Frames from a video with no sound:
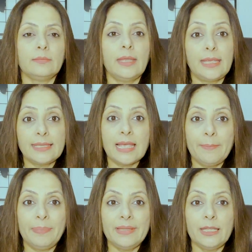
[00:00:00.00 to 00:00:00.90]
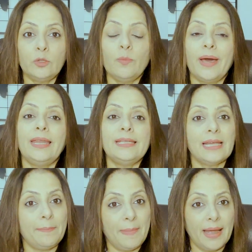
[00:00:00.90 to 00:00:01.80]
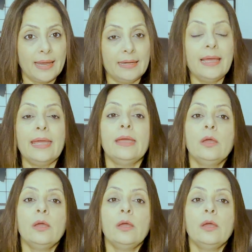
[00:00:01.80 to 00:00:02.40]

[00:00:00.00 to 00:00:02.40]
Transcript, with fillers: एक एग्जाम्पल देती हूँ मान लीजिए आप मार्केट गए